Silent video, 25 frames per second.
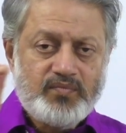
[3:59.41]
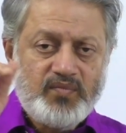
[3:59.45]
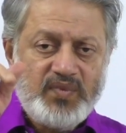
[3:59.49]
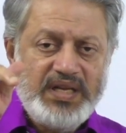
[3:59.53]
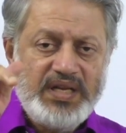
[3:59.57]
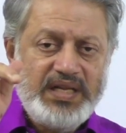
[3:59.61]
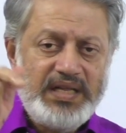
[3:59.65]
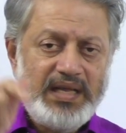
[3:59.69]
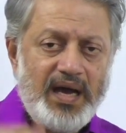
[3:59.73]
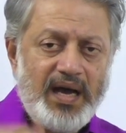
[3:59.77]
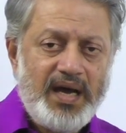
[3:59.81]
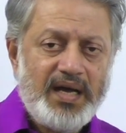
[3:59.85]

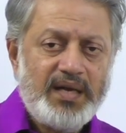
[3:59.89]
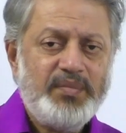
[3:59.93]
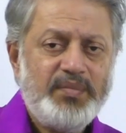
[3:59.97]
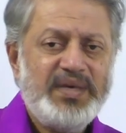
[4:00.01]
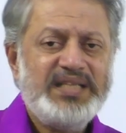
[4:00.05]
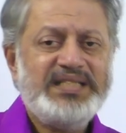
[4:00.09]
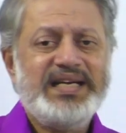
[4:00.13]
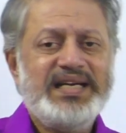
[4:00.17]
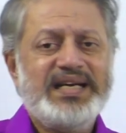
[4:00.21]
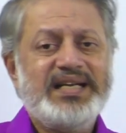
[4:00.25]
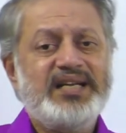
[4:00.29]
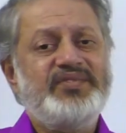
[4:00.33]
இது
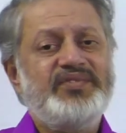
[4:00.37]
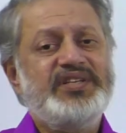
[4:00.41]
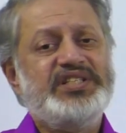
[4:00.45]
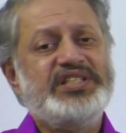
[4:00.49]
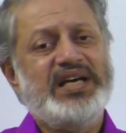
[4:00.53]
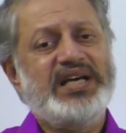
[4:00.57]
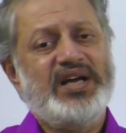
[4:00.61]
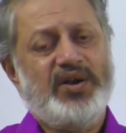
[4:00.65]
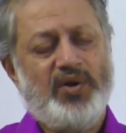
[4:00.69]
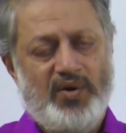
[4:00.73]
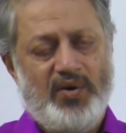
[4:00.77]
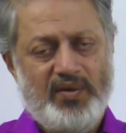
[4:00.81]
ஆன்மஞ்சான
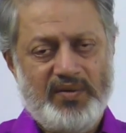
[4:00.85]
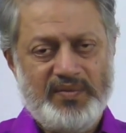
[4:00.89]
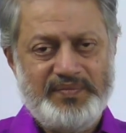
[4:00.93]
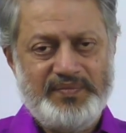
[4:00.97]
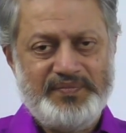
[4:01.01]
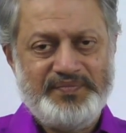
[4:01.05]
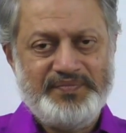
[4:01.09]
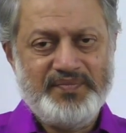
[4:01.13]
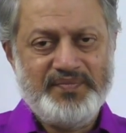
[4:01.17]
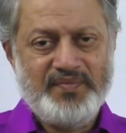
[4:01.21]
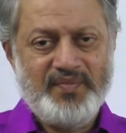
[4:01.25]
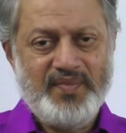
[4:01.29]
விசாரம்
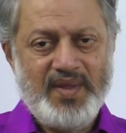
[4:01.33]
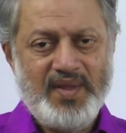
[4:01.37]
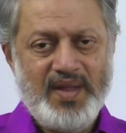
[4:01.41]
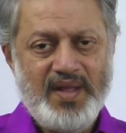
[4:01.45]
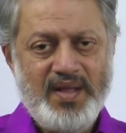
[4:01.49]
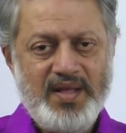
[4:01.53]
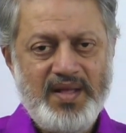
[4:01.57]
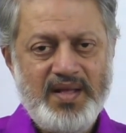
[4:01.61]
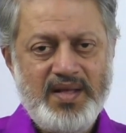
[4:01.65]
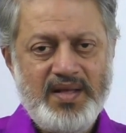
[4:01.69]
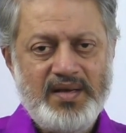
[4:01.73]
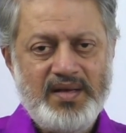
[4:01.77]

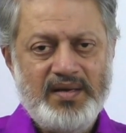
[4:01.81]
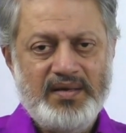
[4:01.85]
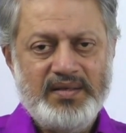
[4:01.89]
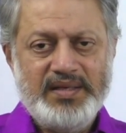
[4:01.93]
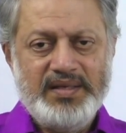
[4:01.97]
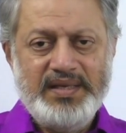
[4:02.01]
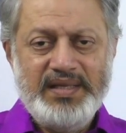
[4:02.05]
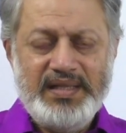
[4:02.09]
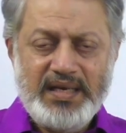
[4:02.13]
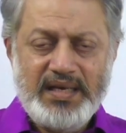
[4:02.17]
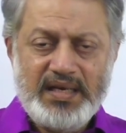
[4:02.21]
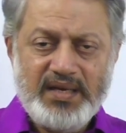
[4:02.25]

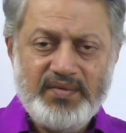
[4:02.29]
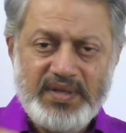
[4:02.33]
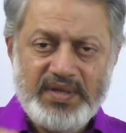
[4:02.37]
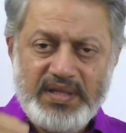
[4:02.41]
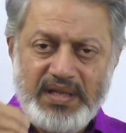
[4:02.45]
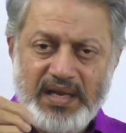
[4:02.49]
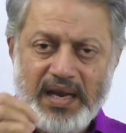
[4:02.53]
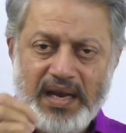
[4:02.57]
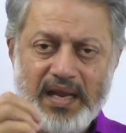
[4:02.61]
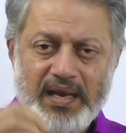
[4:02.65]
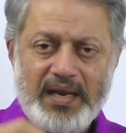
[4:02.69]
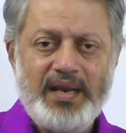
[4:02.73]
இதுக்கு
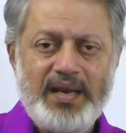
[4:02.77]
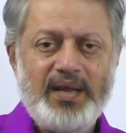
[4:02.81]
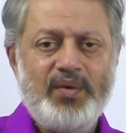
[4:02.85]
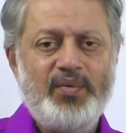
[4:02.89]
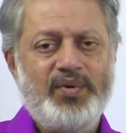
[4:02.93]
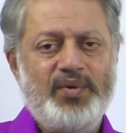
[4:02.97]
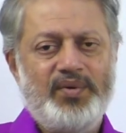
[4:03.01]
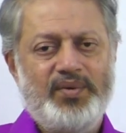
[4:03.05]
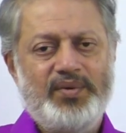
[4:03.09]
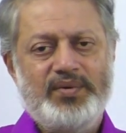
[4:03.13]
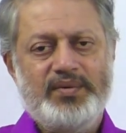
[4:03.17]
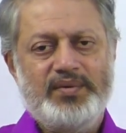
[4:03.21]
வந்து நல்ல
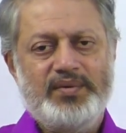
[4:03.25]
ஒரு